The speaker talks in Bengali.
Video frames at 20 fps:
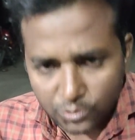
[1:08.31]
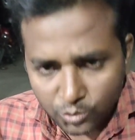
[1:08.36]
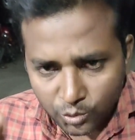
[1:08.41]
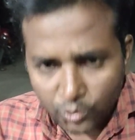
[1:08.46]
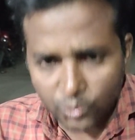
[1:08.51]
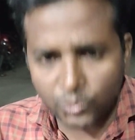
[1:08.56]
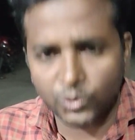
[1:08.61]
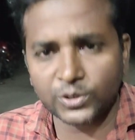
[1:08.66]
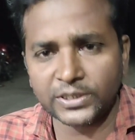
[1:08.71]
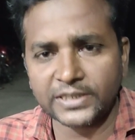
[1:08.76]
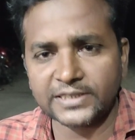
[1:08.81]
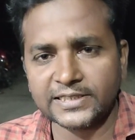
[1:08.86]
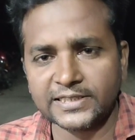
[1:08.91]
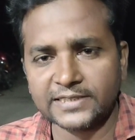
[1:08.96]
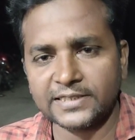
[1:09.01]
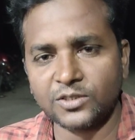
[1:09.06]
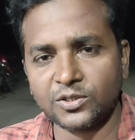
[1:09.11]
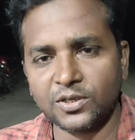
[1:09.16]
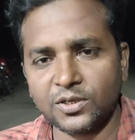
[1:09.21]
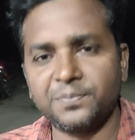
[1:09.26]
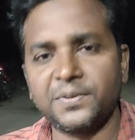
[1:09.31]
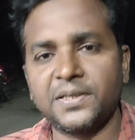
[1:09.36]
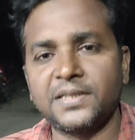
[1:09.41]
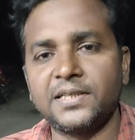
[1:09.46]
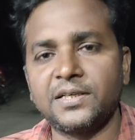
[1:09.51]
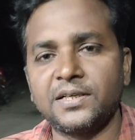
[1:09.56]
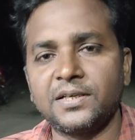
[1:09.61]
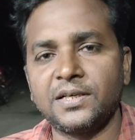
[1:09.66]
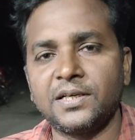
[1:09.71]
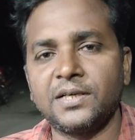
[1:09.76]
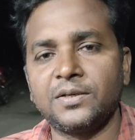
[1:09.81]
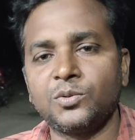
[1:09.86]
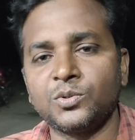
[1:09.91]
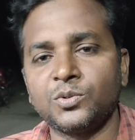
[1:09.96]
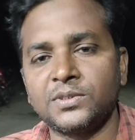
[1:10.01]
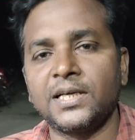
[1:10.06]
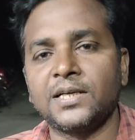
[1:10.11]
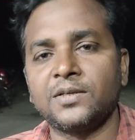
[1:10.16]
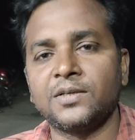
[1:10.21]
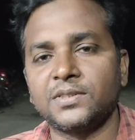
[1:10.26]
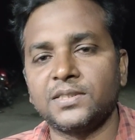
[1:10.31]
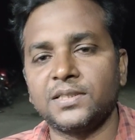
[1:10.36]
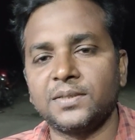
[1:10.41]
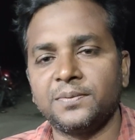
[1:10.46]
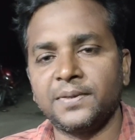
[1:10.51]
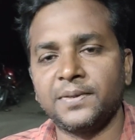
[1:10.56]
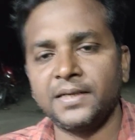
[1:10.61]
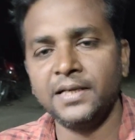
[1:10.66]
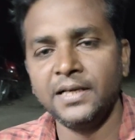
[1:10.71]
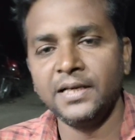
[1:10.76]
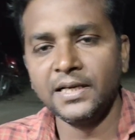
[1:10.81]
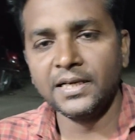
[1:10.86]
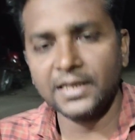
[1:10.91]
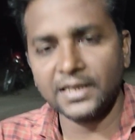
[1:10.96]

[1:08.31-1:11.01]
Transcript: দ্রুত এসে যেন আপনাদের উদ্ধার করতে পারে